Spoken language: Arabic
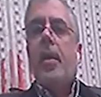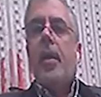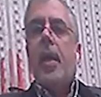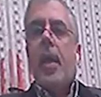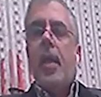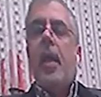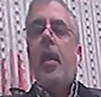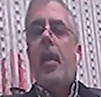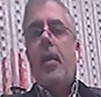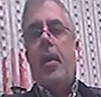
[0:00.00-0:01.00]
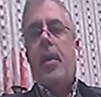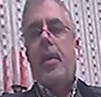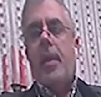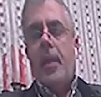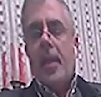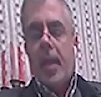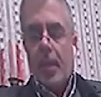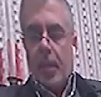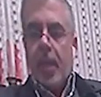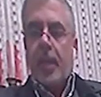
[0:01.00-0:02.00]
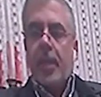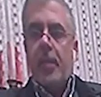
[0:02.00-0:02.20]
لا لا لا اكيد